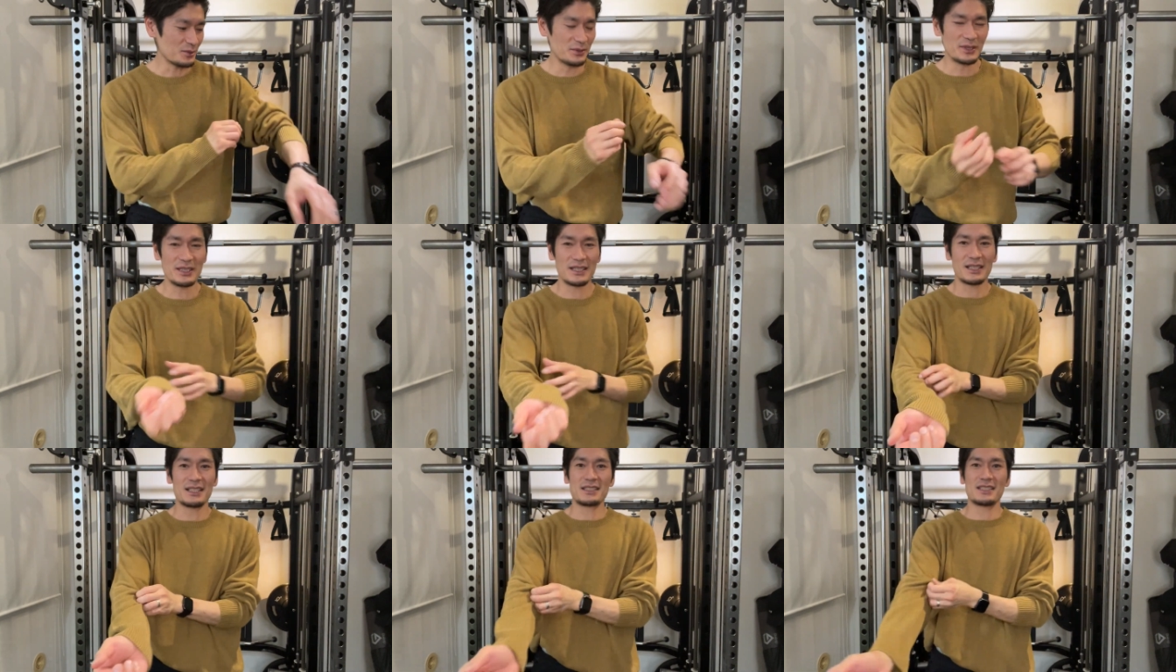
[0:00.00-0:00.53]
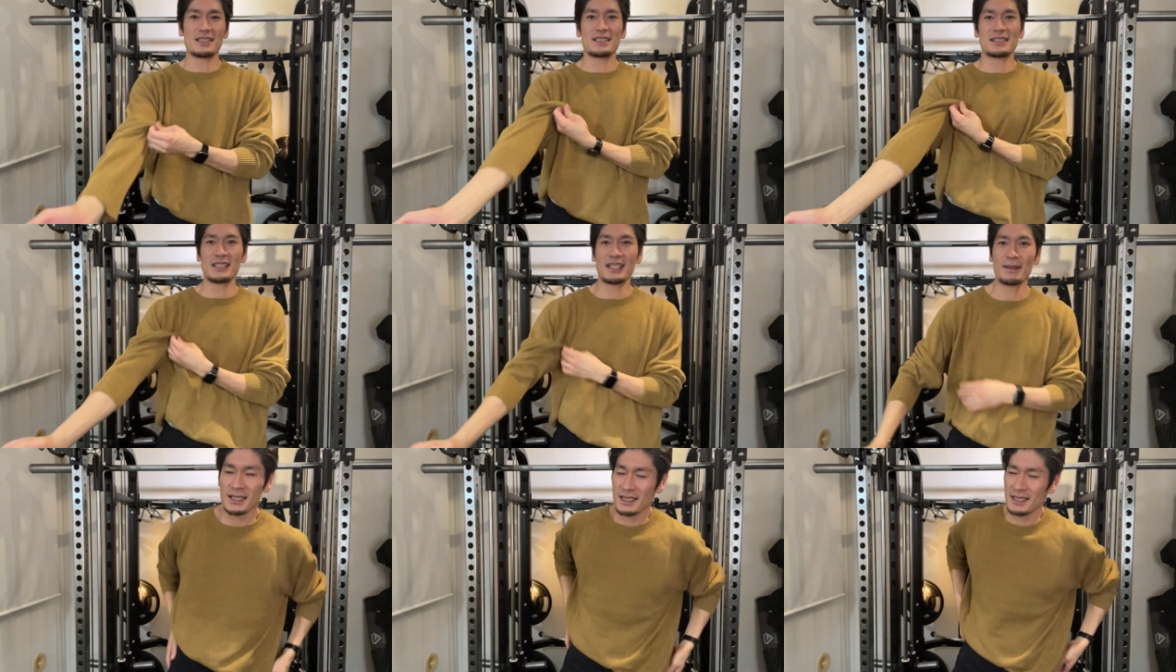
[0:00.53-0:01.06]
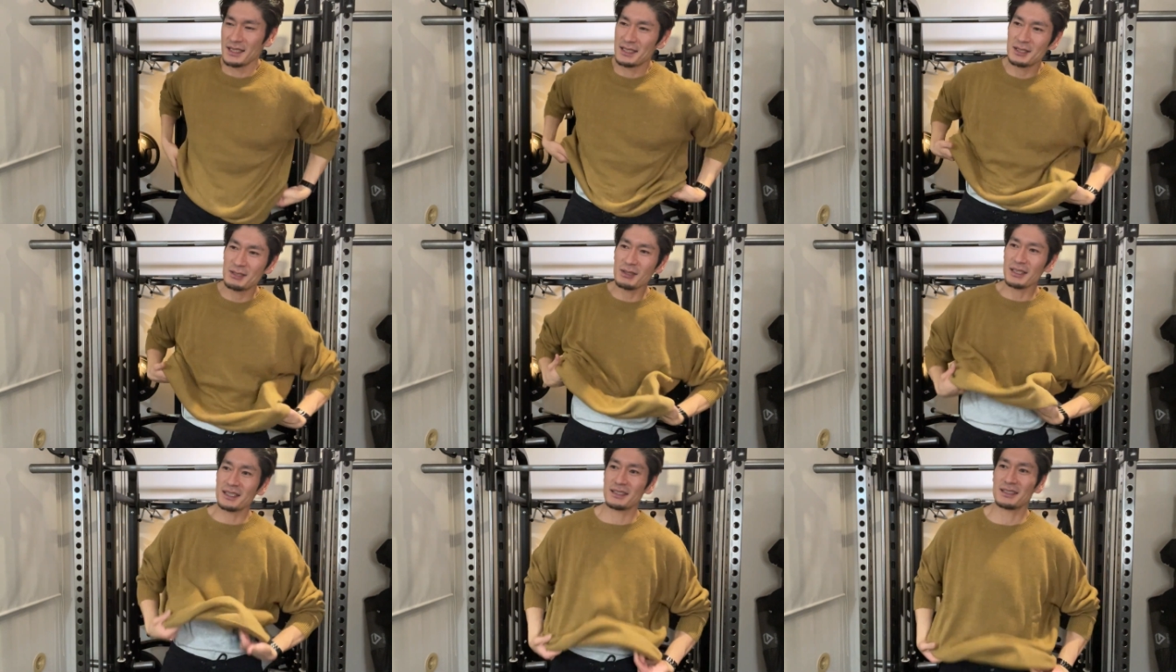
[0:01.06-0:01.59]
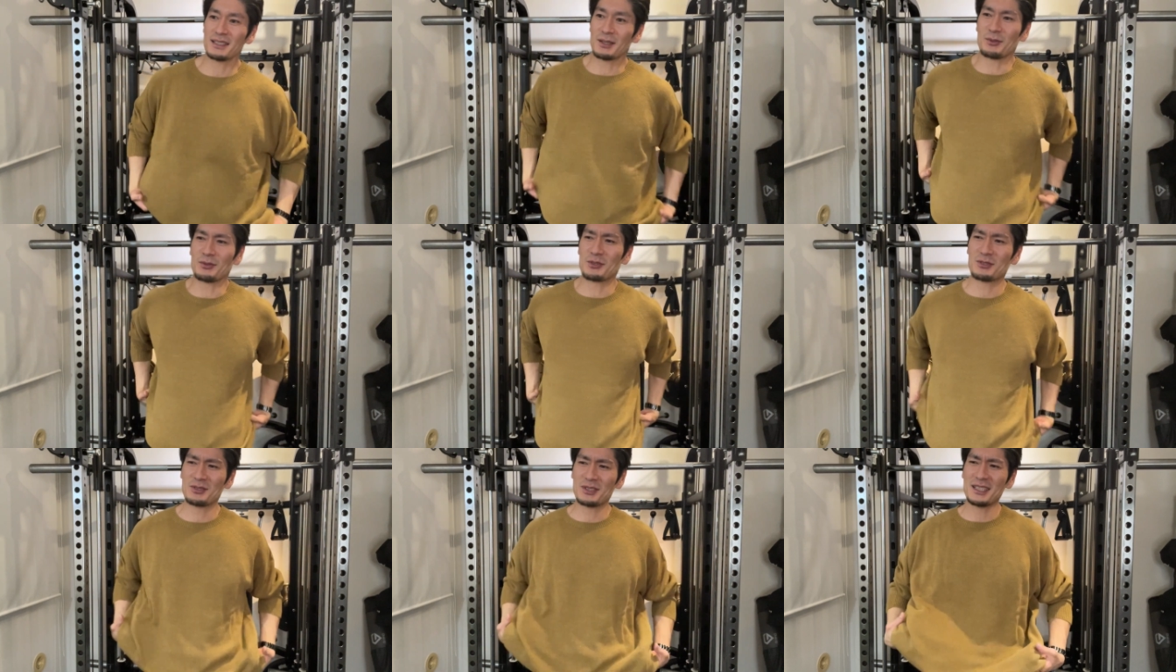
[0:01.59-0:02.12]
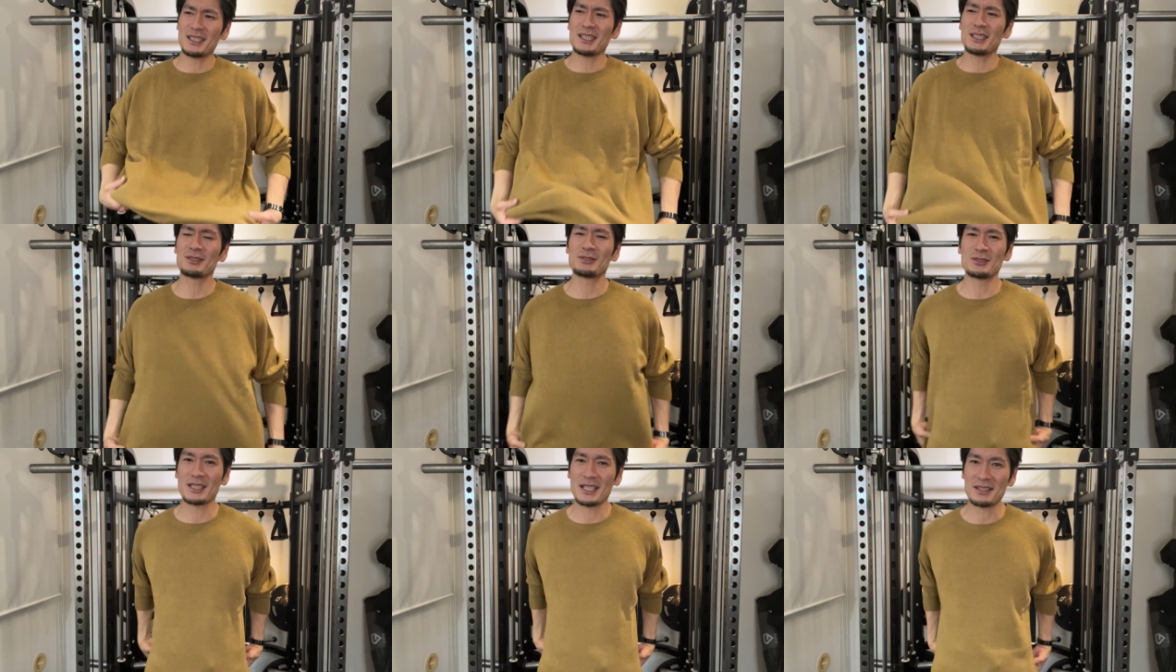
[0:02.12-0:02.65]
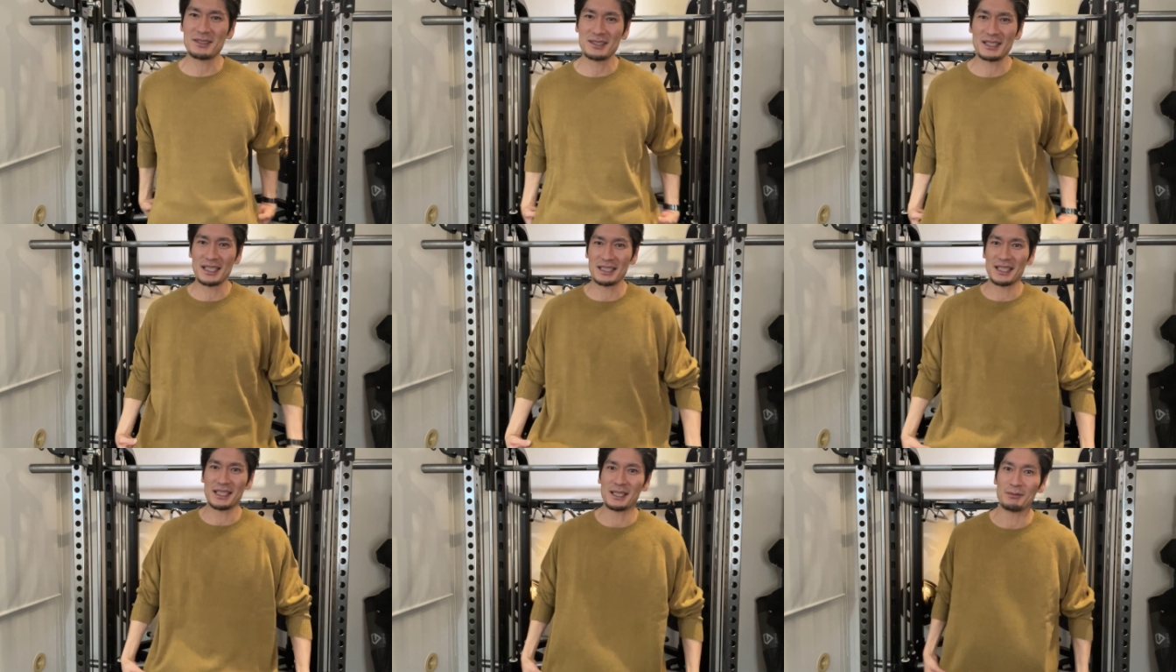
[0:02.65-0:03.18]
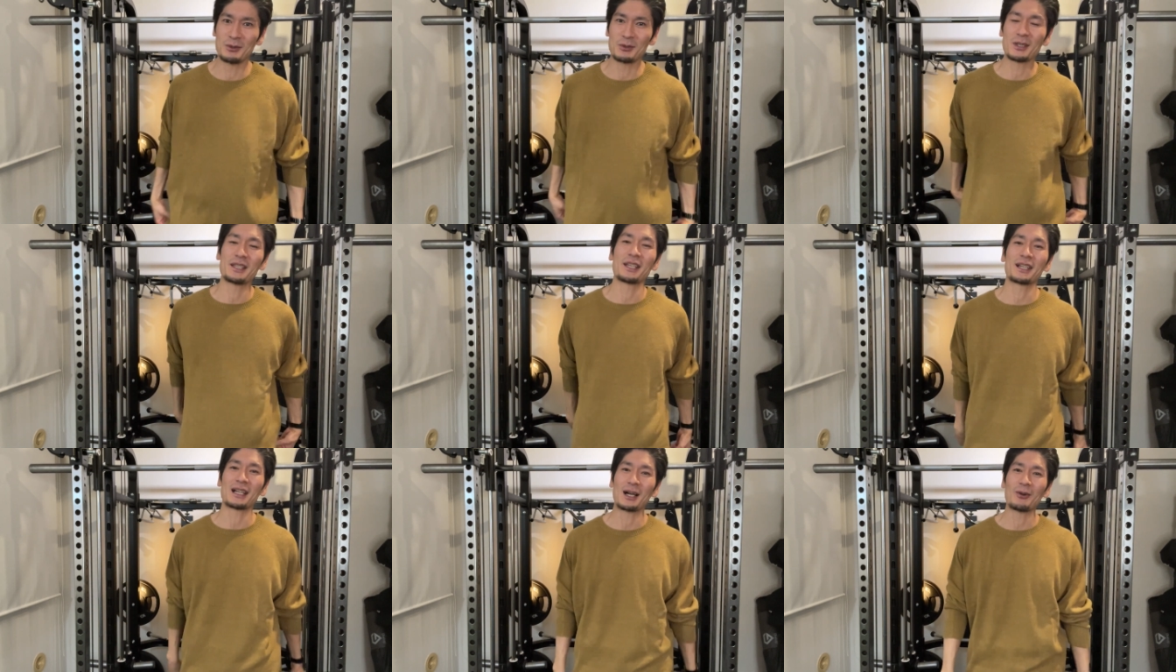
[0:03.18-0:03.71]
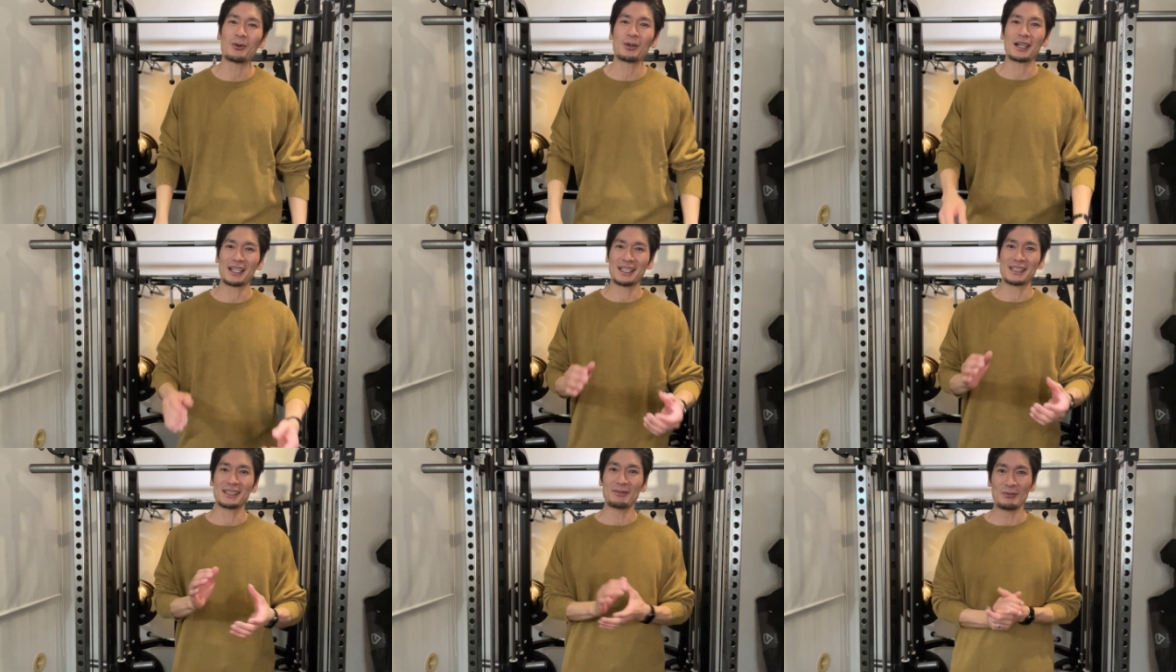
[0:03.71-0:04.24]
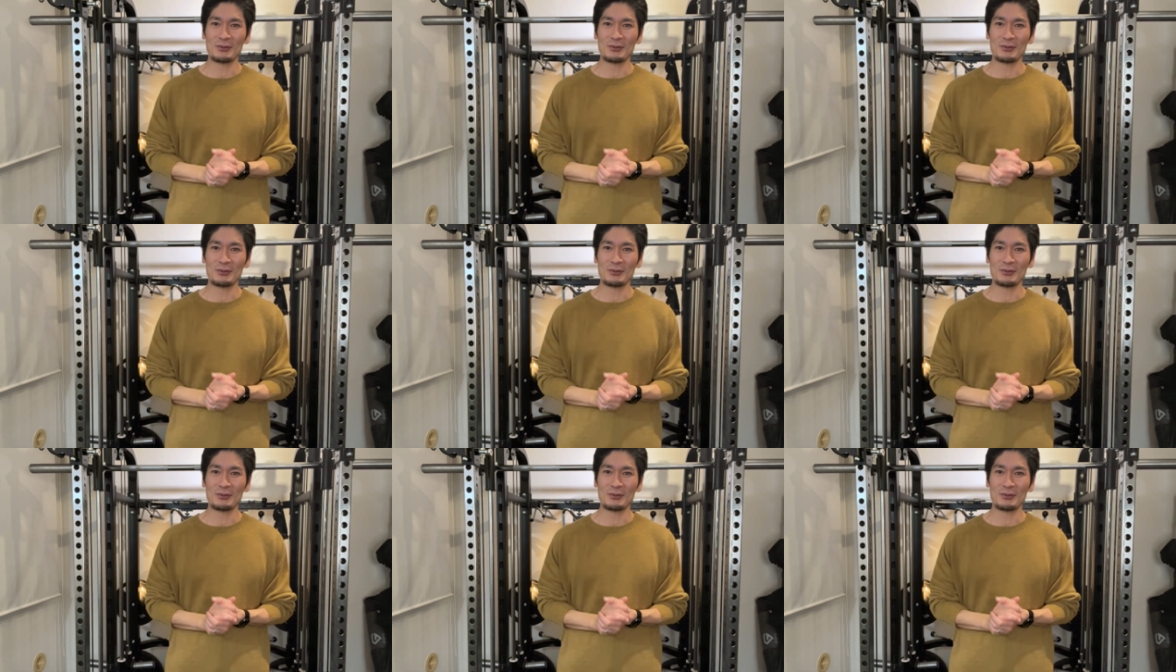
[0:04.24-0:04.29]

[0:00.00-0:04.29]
こんな感じですねで実はですねこの 3D クルネックセーターって僕はね買おうかなって